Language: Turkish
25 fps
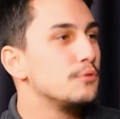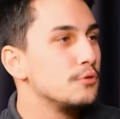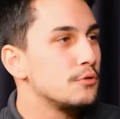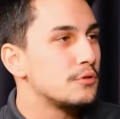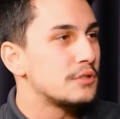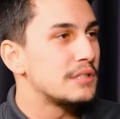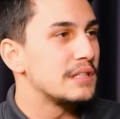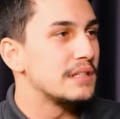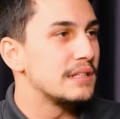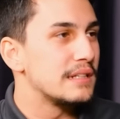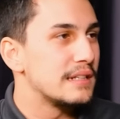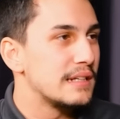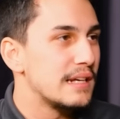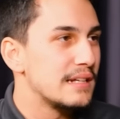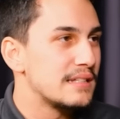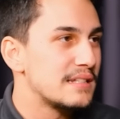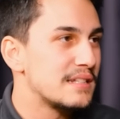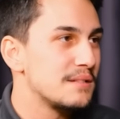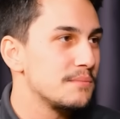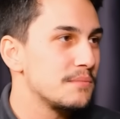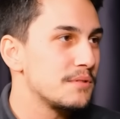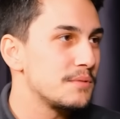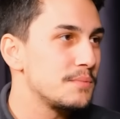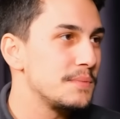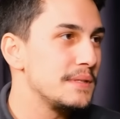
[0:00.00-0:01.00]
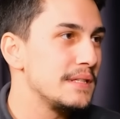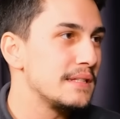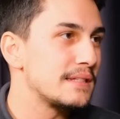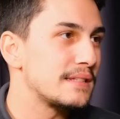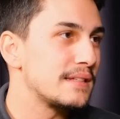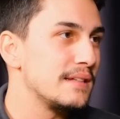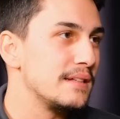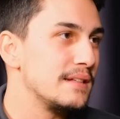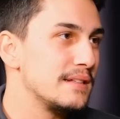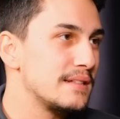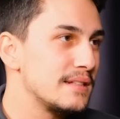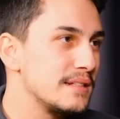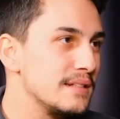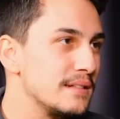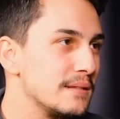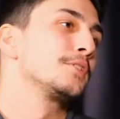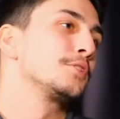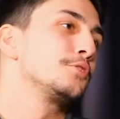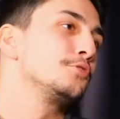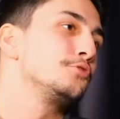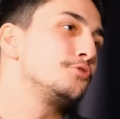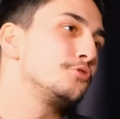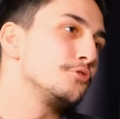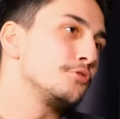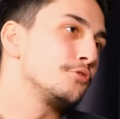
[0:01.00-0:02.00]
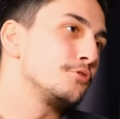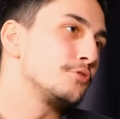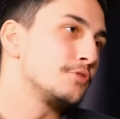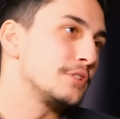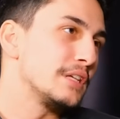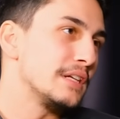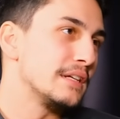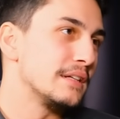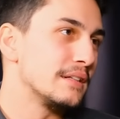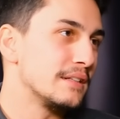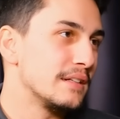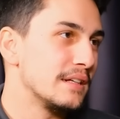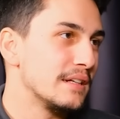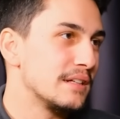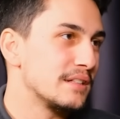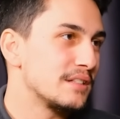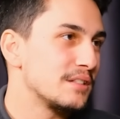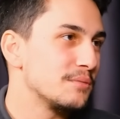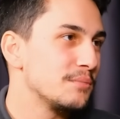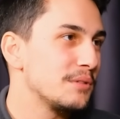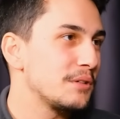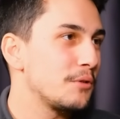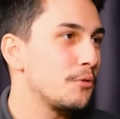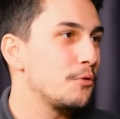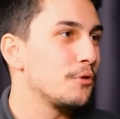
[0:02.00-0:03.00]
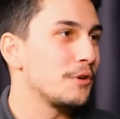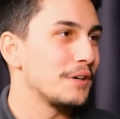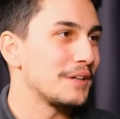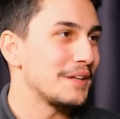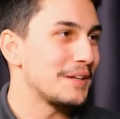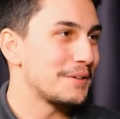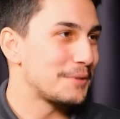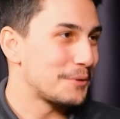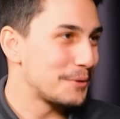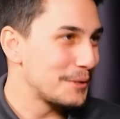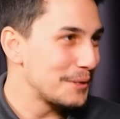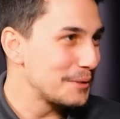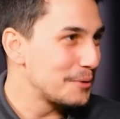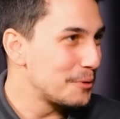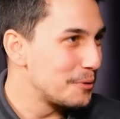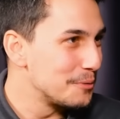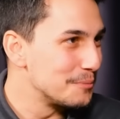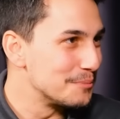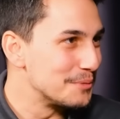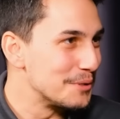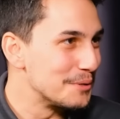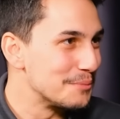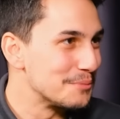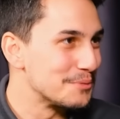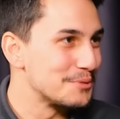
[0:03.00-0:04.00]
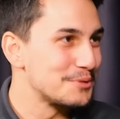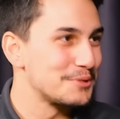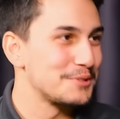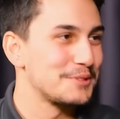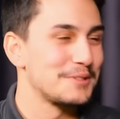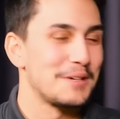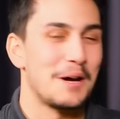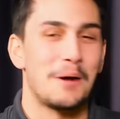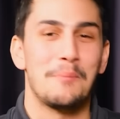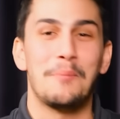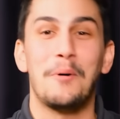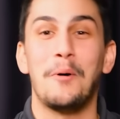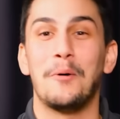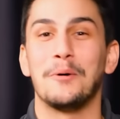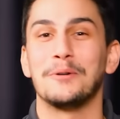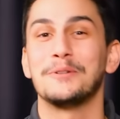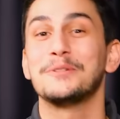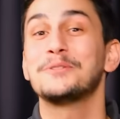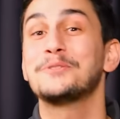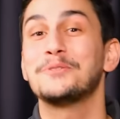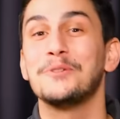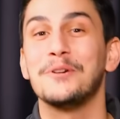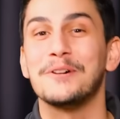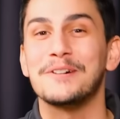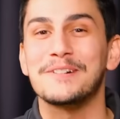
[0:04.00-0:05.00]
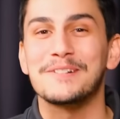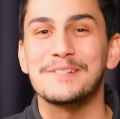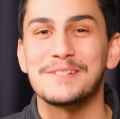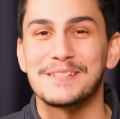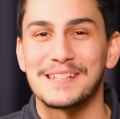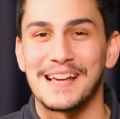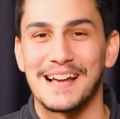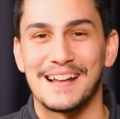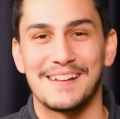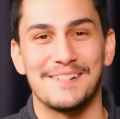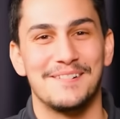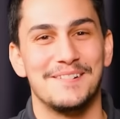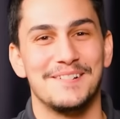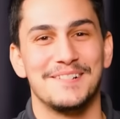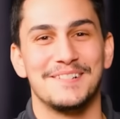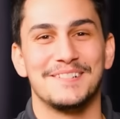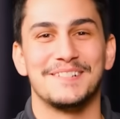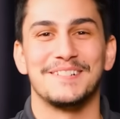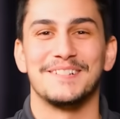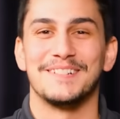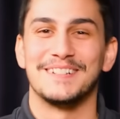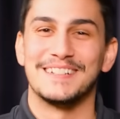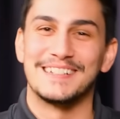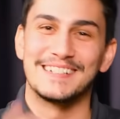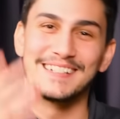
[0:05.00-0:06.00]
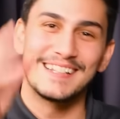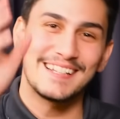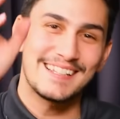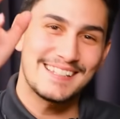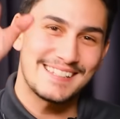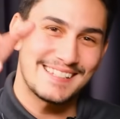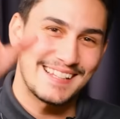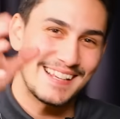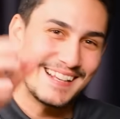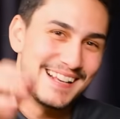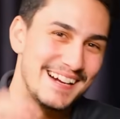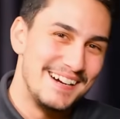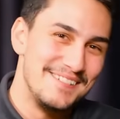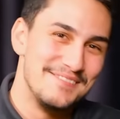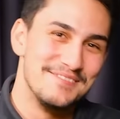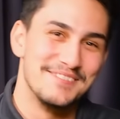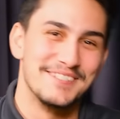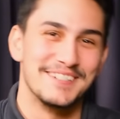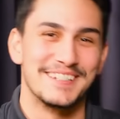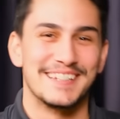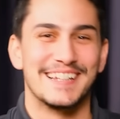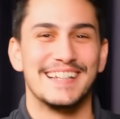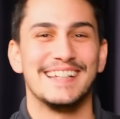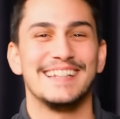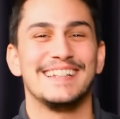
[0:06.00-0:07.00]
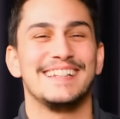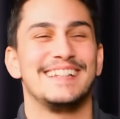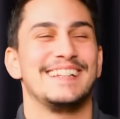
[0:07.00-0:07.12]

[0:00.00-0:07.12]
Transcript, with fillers: büyük şehirde geçirmiş bir insan için küçük şehirde yaşamak o kadar kolay olmuyormuş. Ama Ordu çok güzel. Ordulara selam buradan.